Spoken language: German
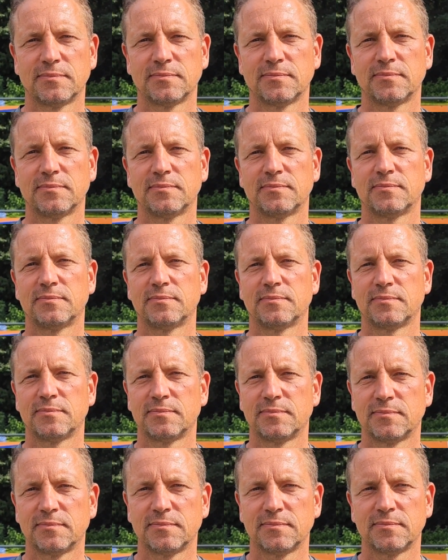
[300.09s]
oder in der
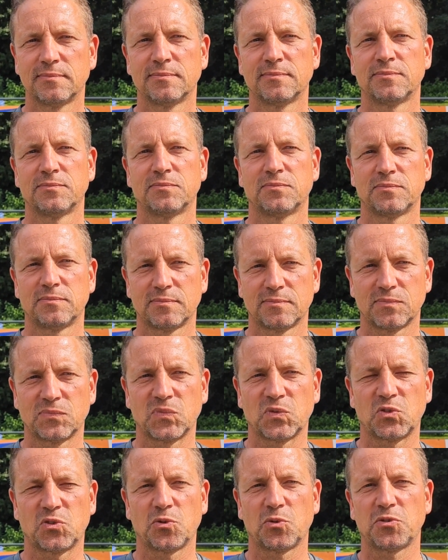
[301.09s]
Hinrunde nicht mehr zur Verfügung
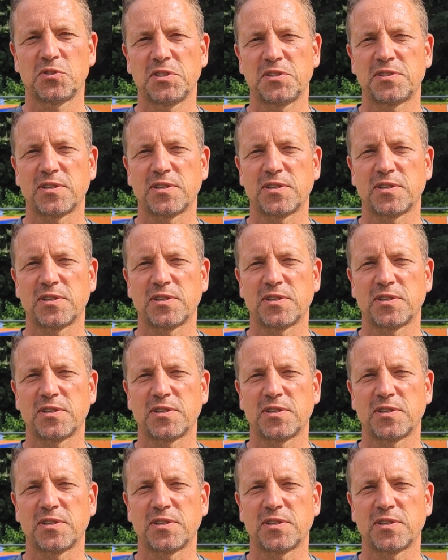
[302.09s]
stehen wird. So ne?